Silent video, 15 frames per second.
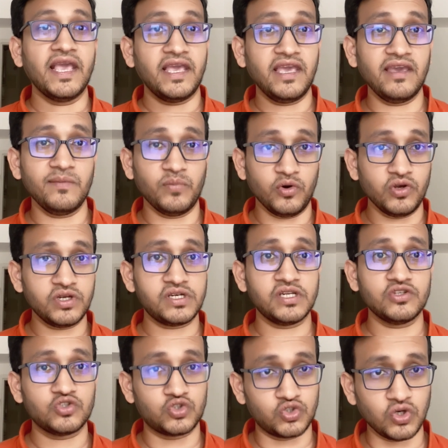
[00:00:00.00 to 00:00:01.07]
এই বয়সটা
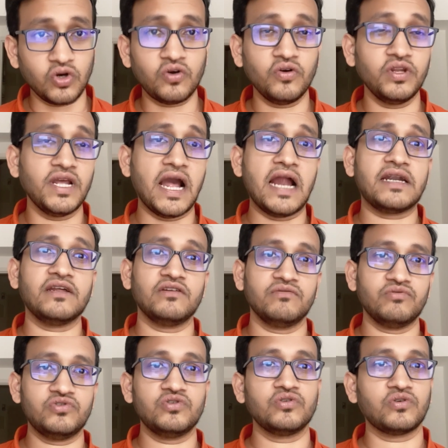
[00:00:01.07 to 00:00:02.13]
যখনই আঠারো
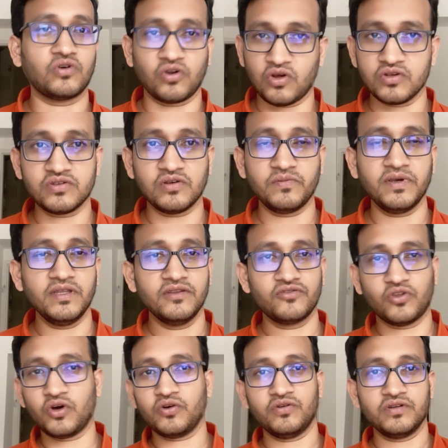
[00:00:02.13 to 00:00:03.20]
বছর ক্রস হবে
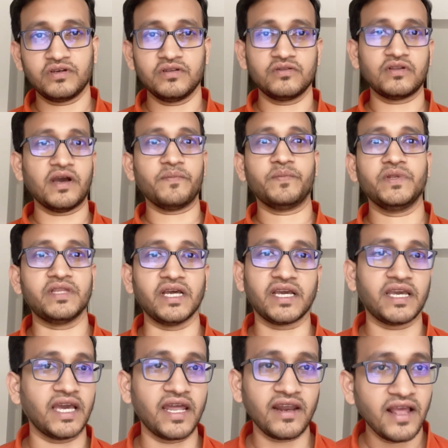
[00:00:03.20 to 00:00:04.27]
তখনই কিন্তু আপনি তাকে
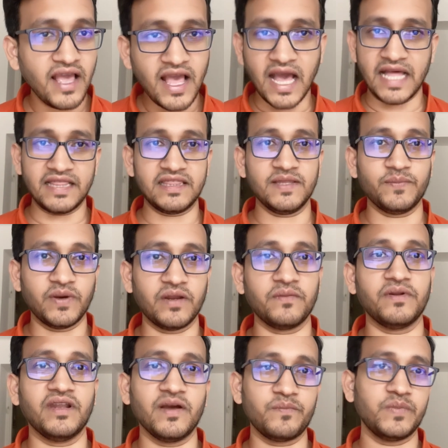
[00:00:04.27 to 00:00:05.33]
আর আনতে
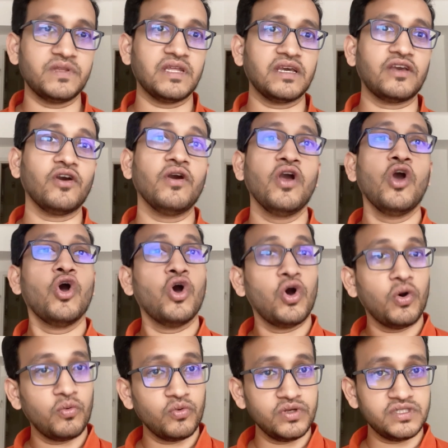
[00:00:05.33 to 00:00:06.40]
পারবেন আপনি তাকে
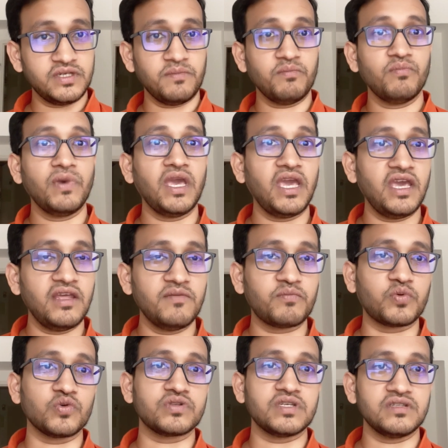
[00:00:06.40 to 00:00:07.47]
ওই যে মেইন
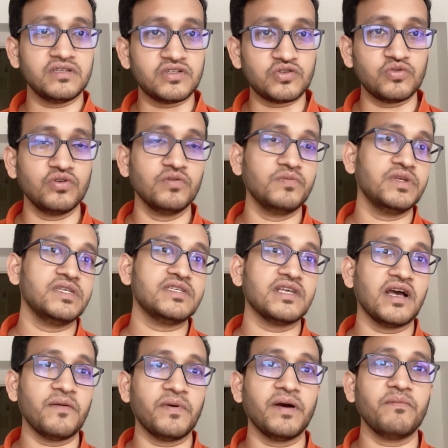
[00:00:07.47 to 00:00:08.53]
প্রসেস স্টুডেন্ট ভিসা
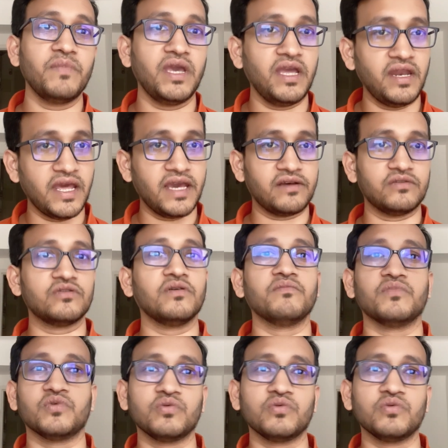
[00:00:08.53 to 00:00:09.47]
বা মেইন একদম